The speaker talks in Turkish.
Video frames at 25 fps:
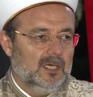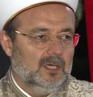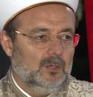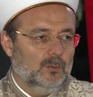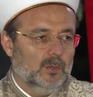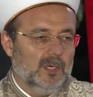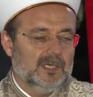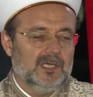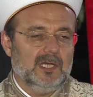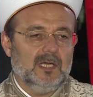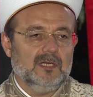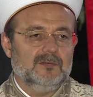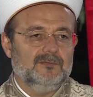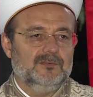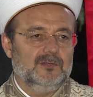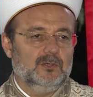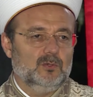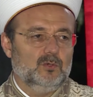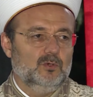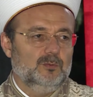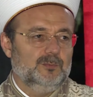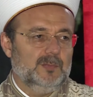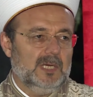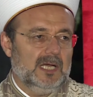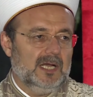ve
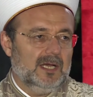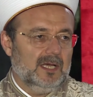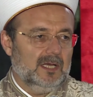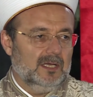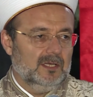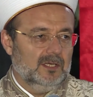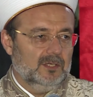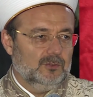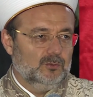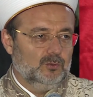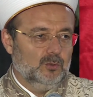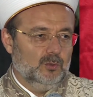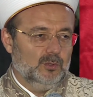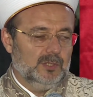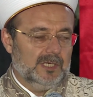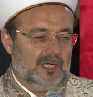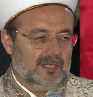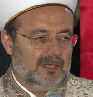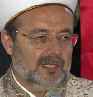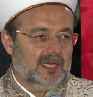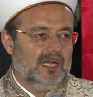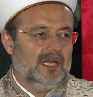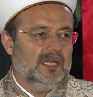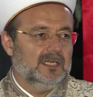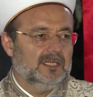yagfiru ma dune
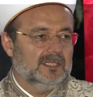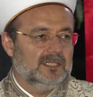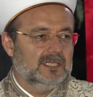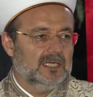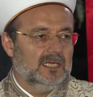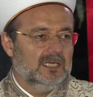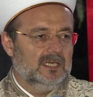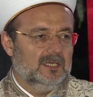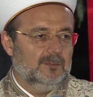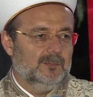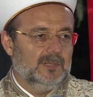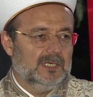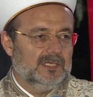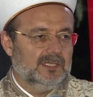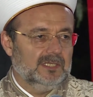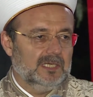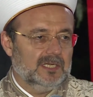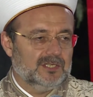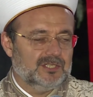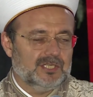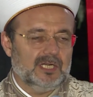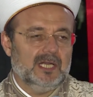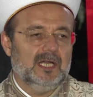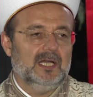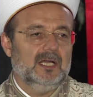zalike limen
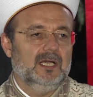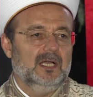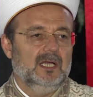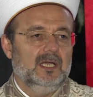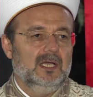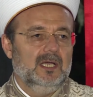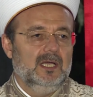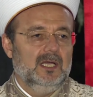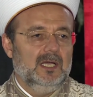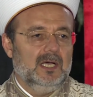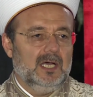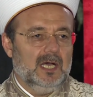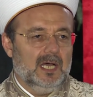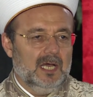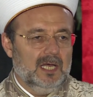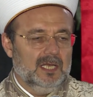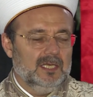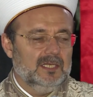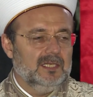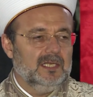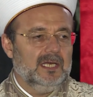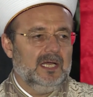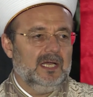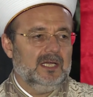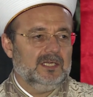yeşa.
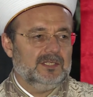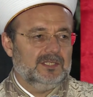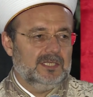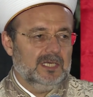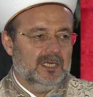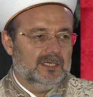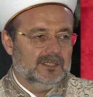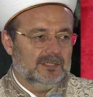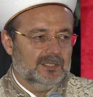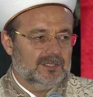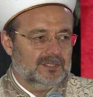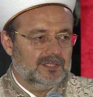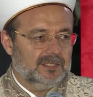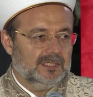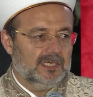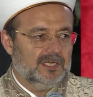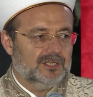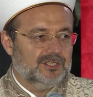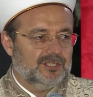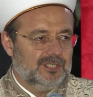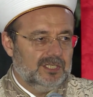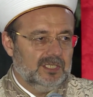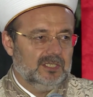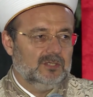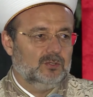Allah kendisine
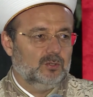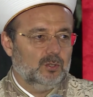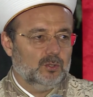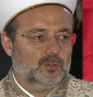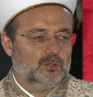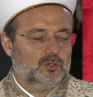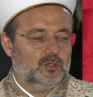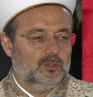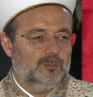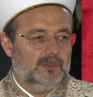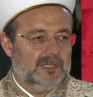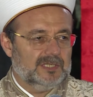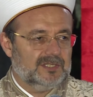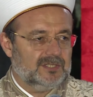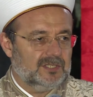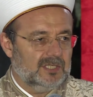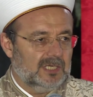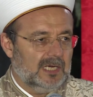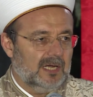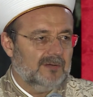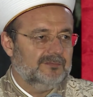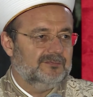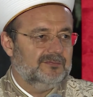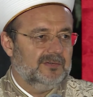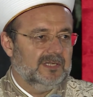şirk koşulmasını
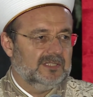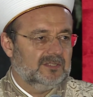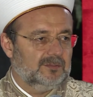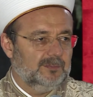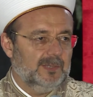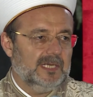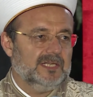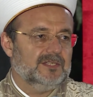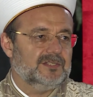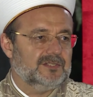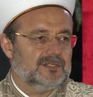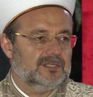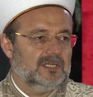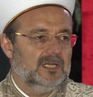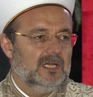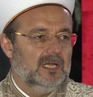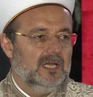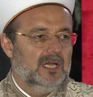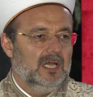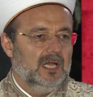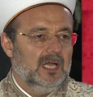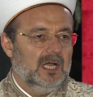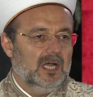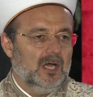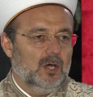affetmez.
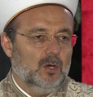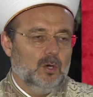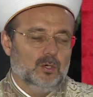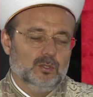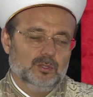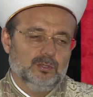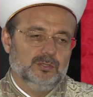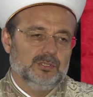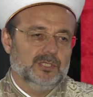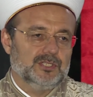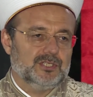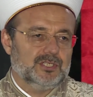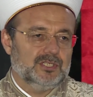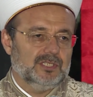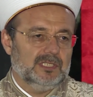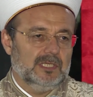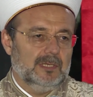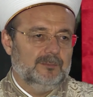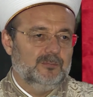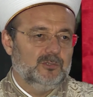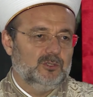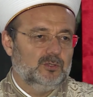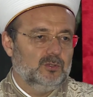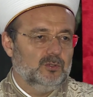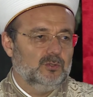Onun
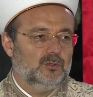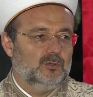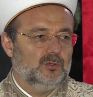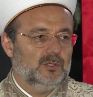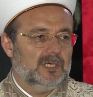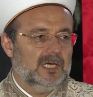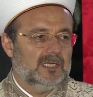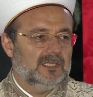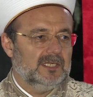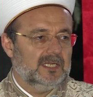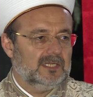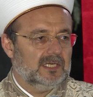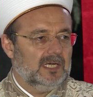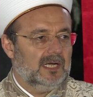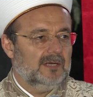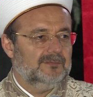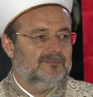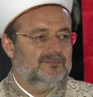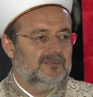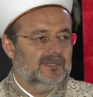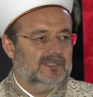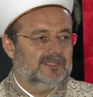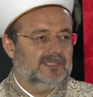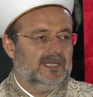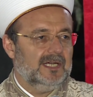dışında bütün günahları
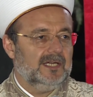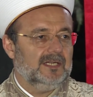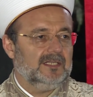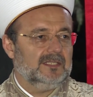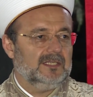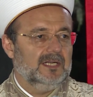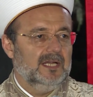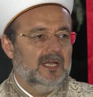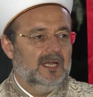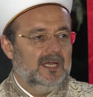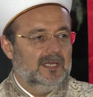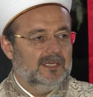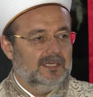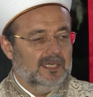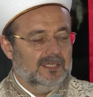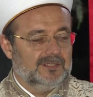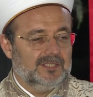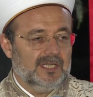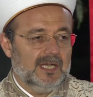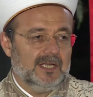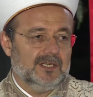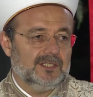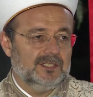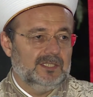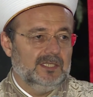affeder.
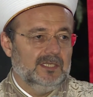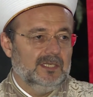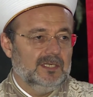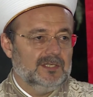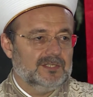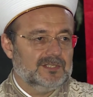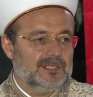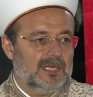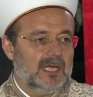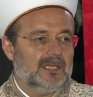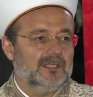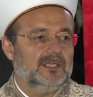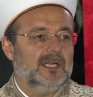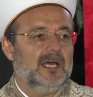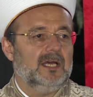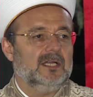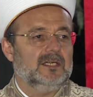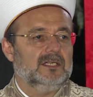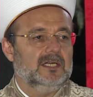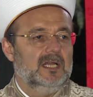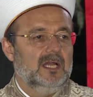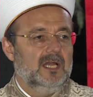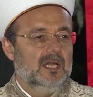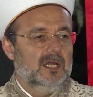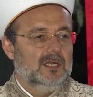Yeter ki insanlar
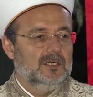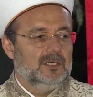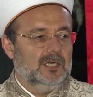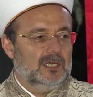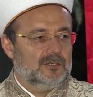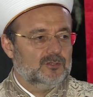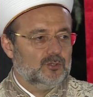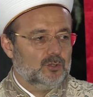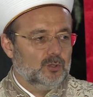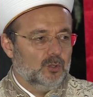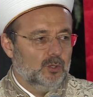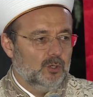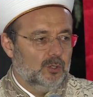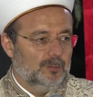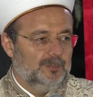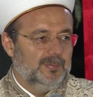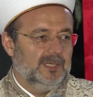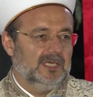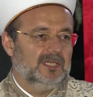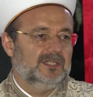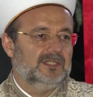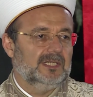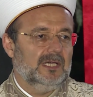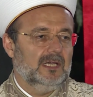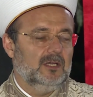nasuh
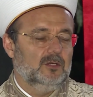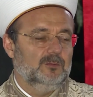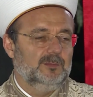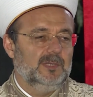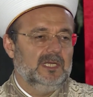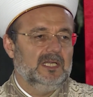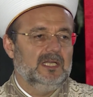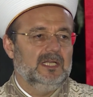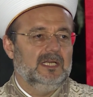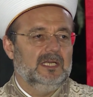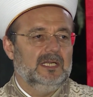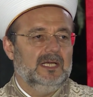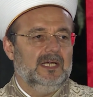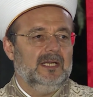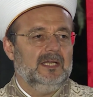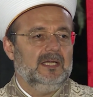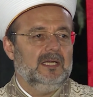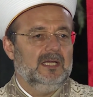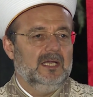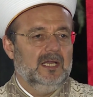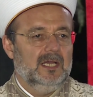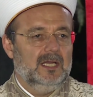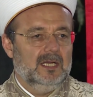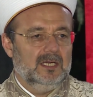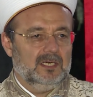bir tevbe ile
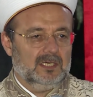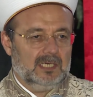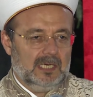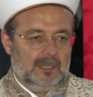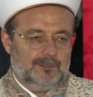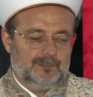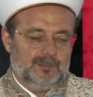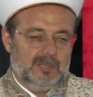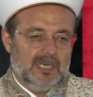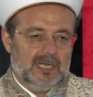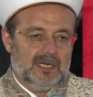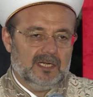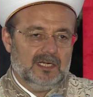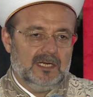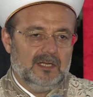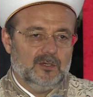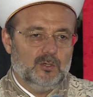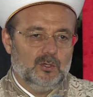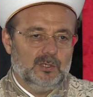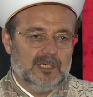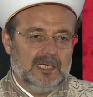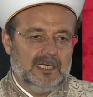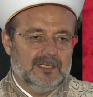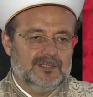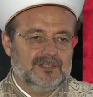Rablerine
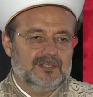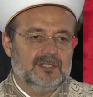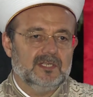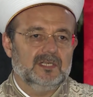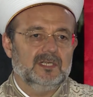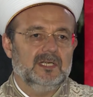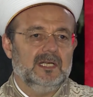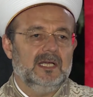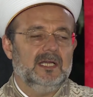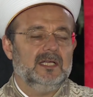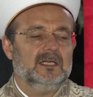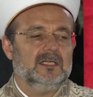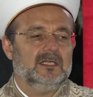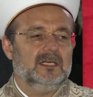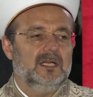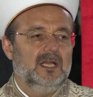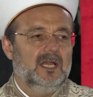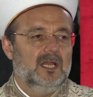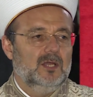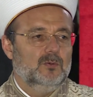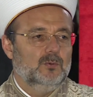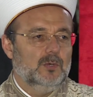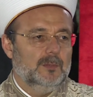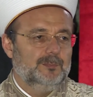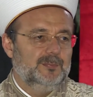yönelsinler
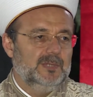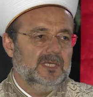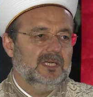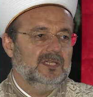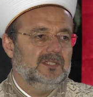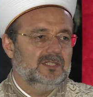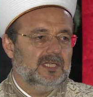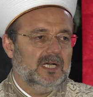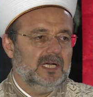ve bir